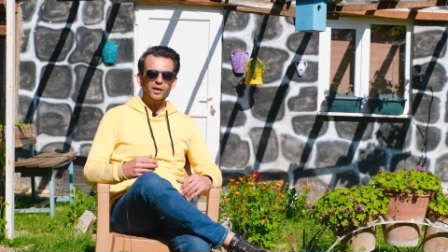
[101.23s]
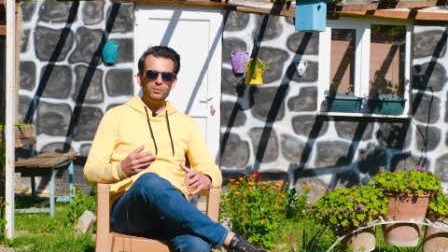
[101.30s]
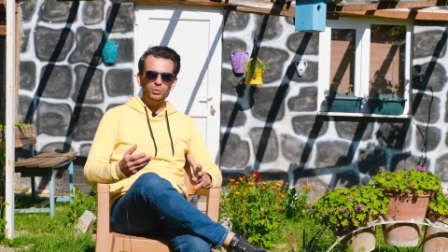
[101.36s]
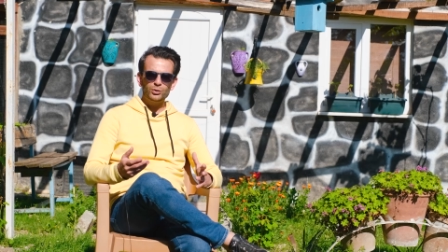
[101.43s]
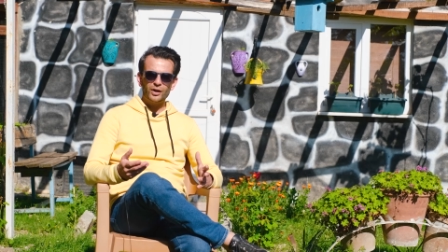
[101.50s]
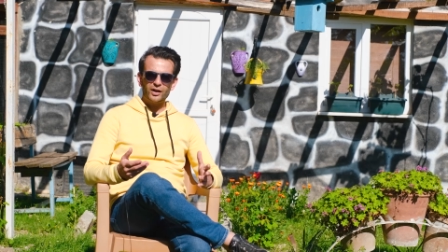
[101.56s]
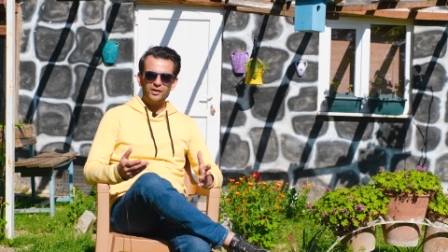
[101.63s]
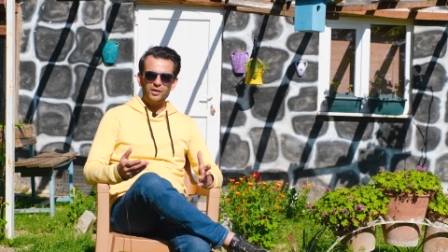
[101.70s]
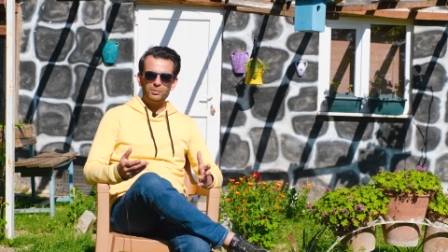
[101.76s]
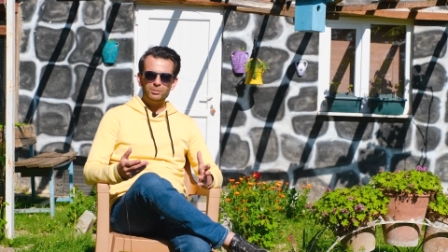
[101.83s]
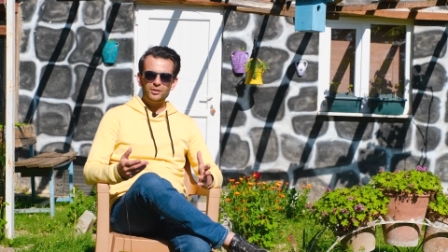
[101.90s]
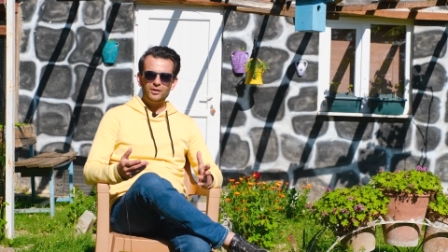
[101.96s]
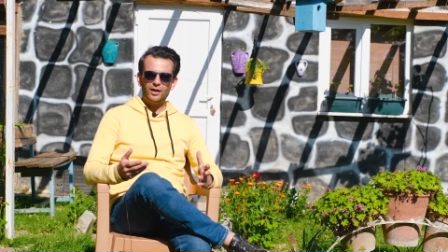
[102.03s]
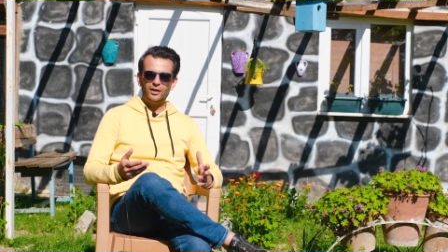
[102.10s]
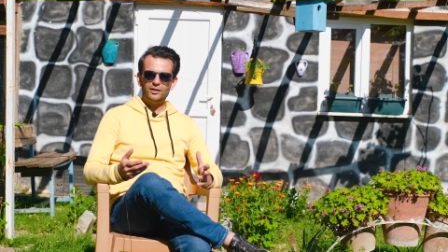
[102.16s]
Bunlardan
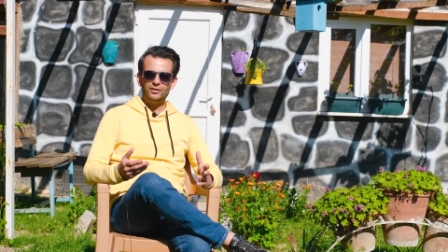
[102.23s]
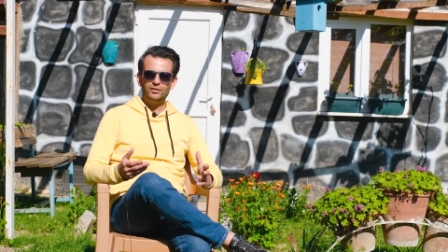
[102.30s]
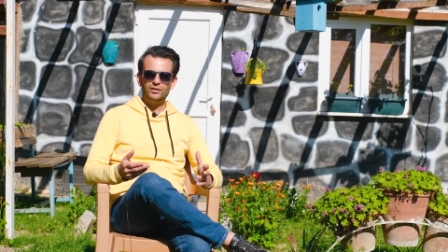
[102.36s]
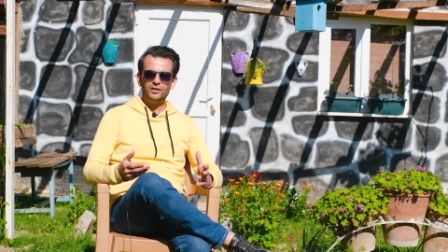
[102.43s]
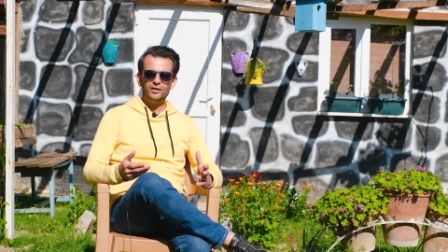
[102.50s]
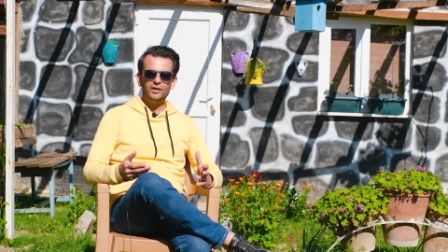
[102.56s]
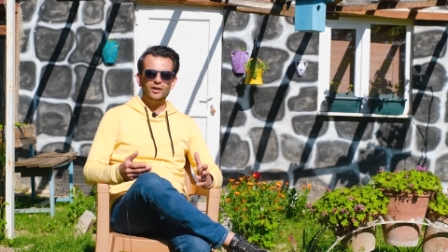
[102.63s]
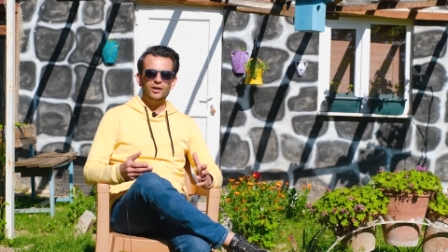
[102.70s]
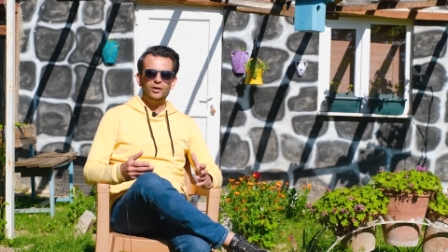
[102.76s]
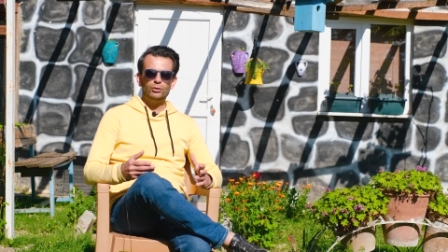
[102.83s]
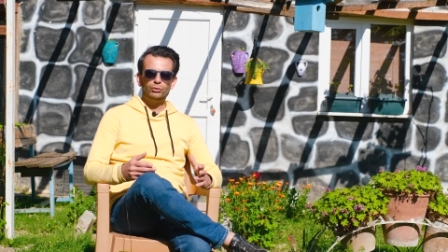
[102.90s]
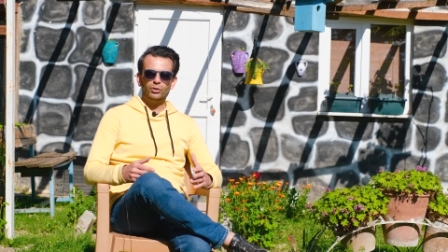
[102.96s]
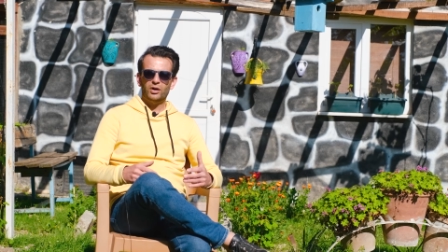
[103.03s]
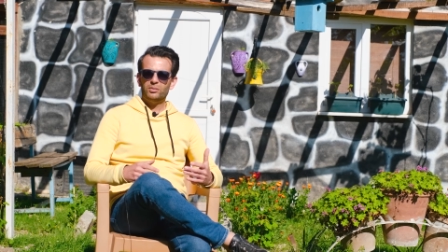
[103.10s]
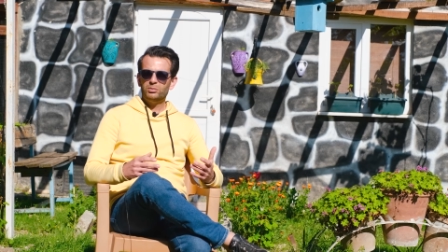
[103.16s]
bir tanesi
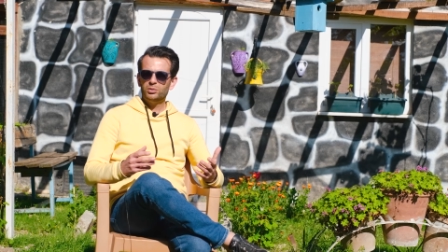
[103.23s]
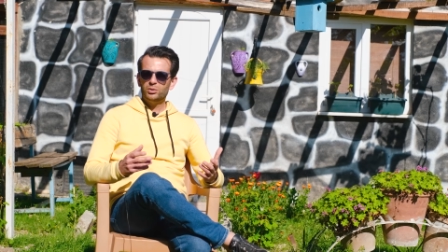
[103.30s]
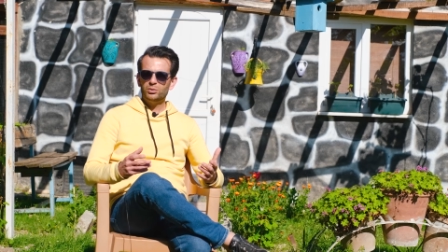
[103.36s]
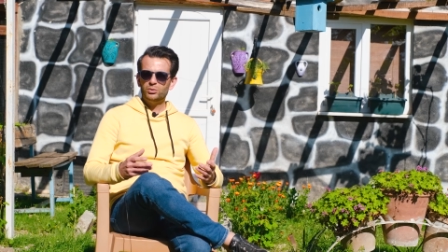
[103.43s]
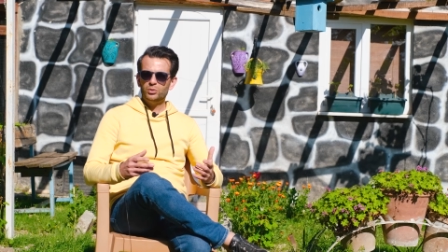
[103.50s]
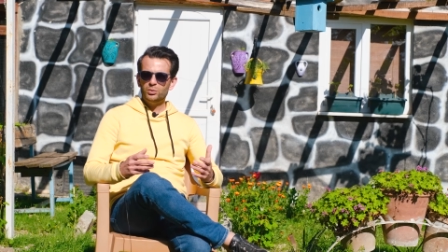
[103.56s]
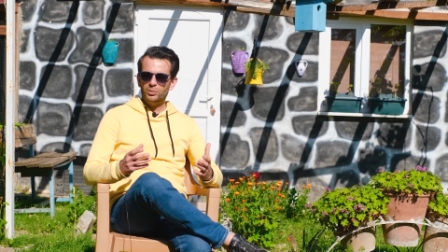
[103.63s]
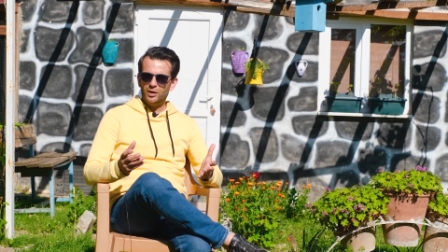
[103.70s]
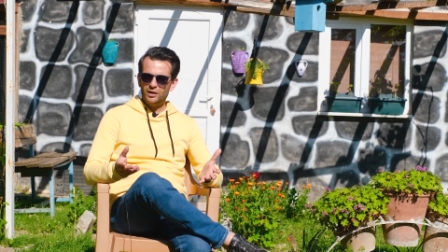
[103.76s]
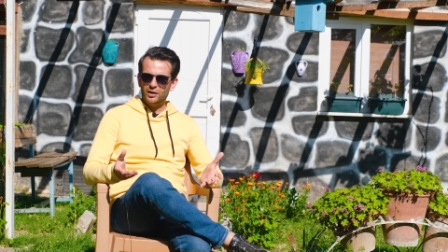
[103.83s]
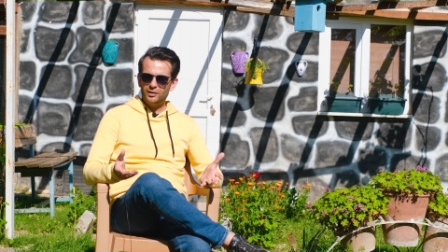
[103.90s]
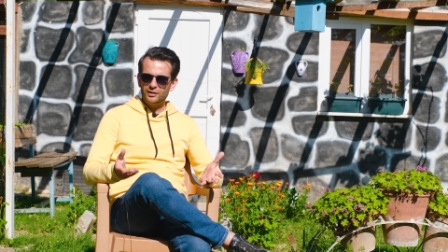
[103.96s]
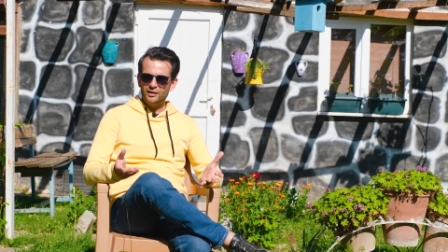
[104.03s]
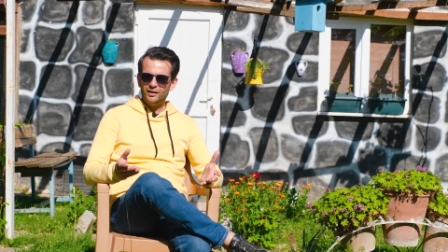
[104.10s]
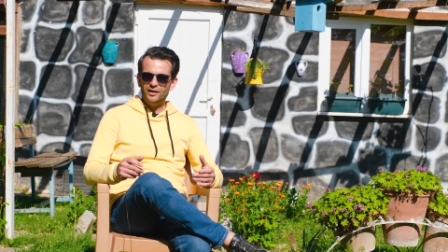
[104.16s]
şu an bulunduğum
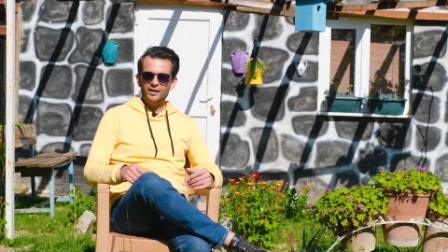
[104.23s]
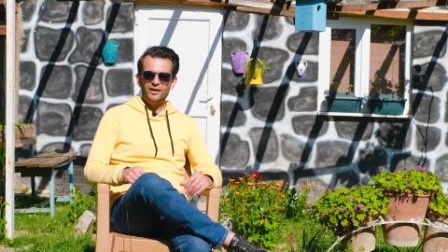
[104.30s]
alan,